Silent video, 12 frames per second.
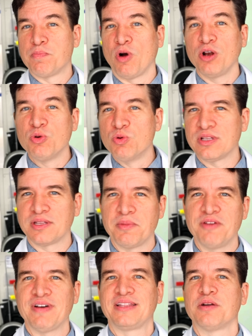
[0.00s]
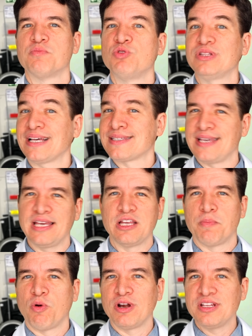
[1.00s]
poliúria, também vai ter muita sede, é
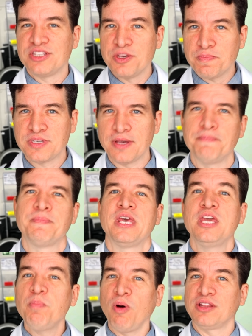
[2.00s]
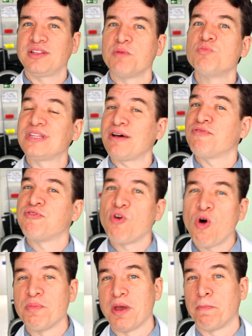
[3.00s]
polidípsia e pode ter muita fome, é